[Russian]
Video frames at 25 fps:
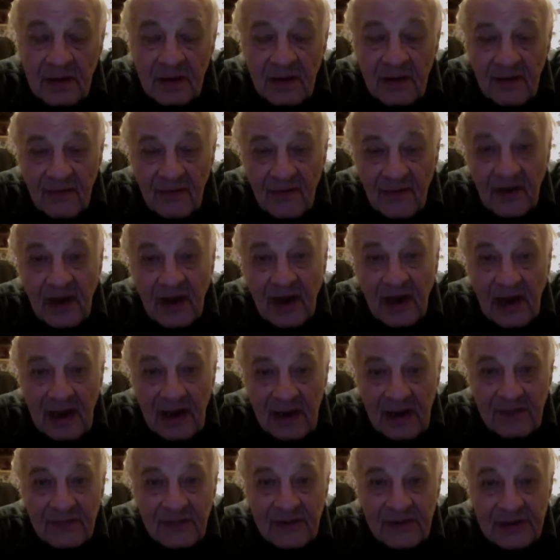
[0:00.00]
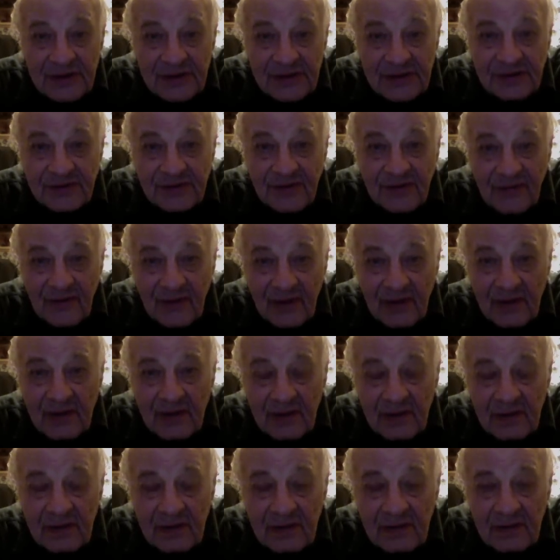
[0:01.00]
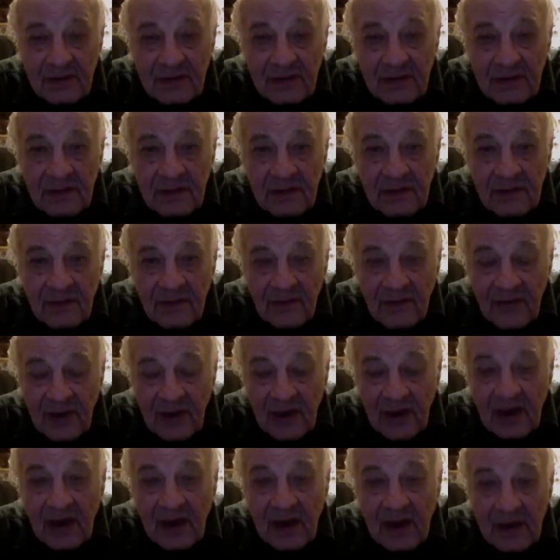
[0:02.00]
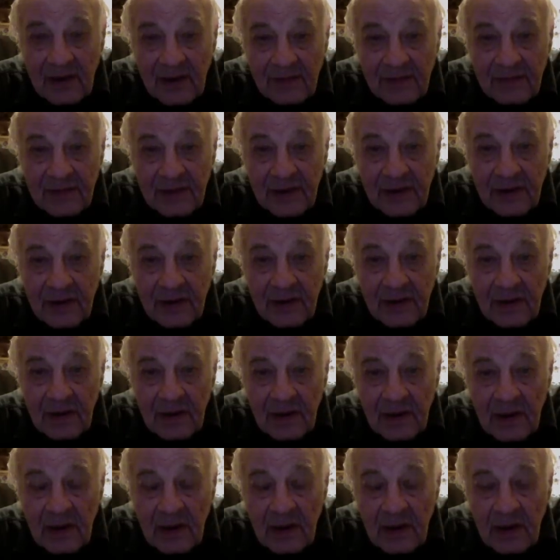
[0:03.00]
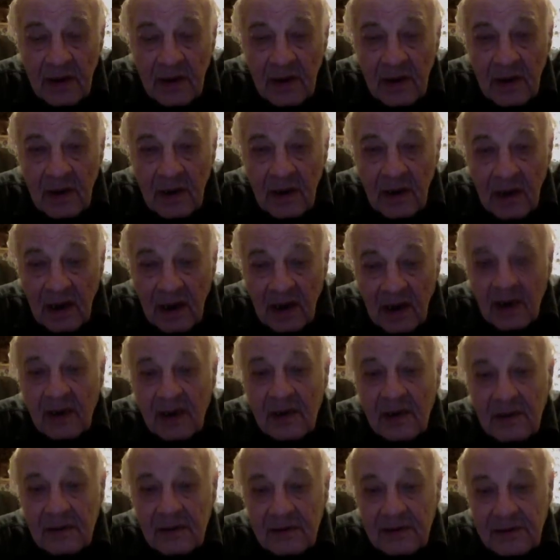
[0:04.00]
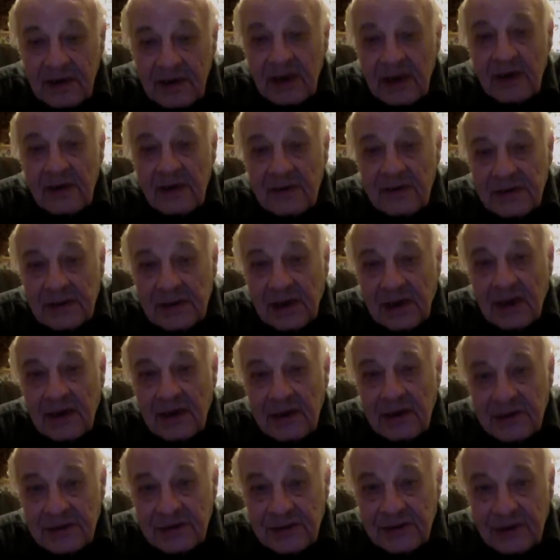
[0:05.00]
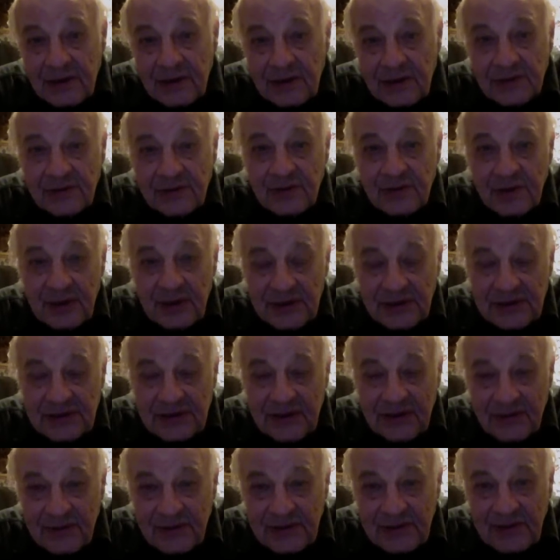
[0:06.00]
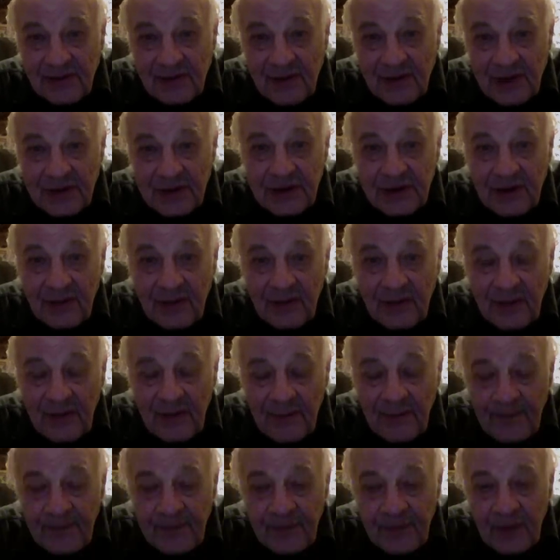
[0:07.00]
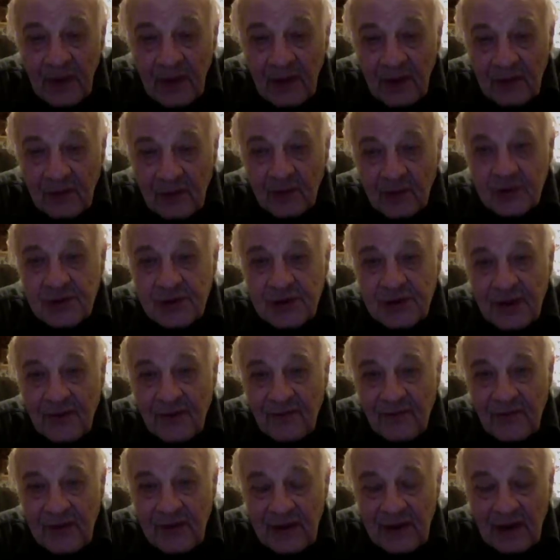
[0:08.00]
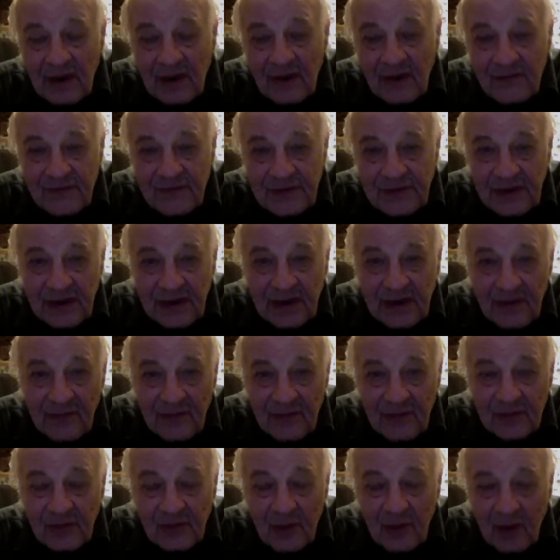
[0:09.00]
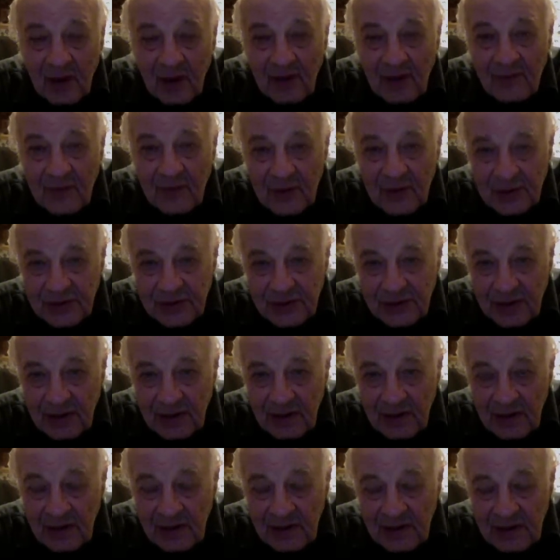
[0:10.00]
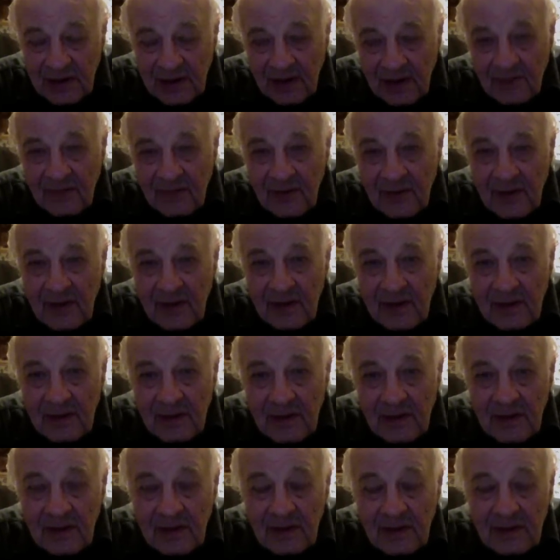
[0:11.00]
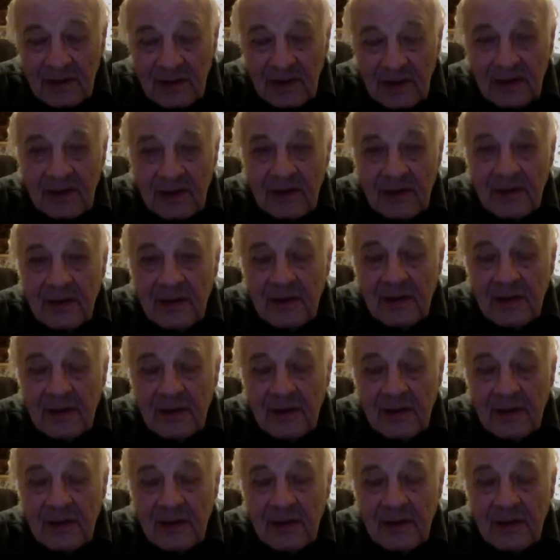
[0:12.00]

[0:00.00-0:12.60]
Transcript: Великолепный человек, великолепный. А те, конечно, иезуитскими замашками тут же обвинили всех, кого только можно. Там и